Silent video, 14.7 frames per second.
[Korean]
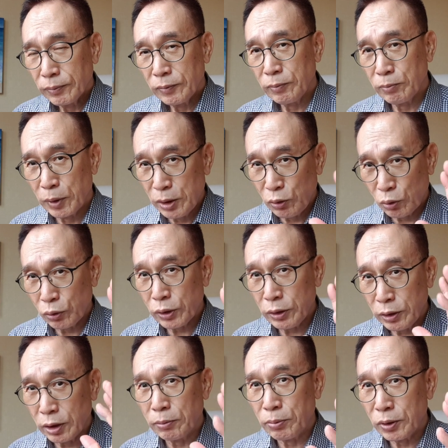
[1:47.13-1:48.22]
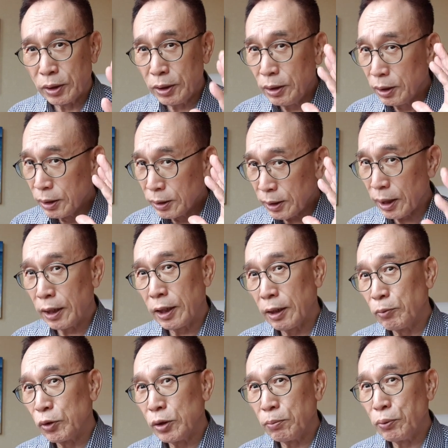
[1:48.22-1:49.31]
머리 좋으신 여러분들이
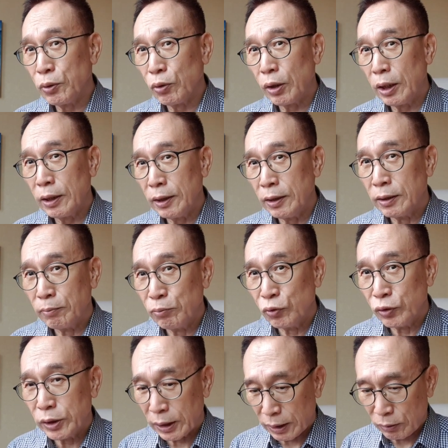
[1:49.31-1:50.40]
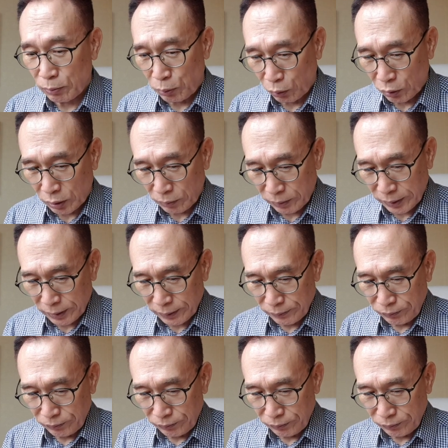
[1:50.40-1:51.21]
생각해 보실 필요가 있는 문제라고 보는 겁니다.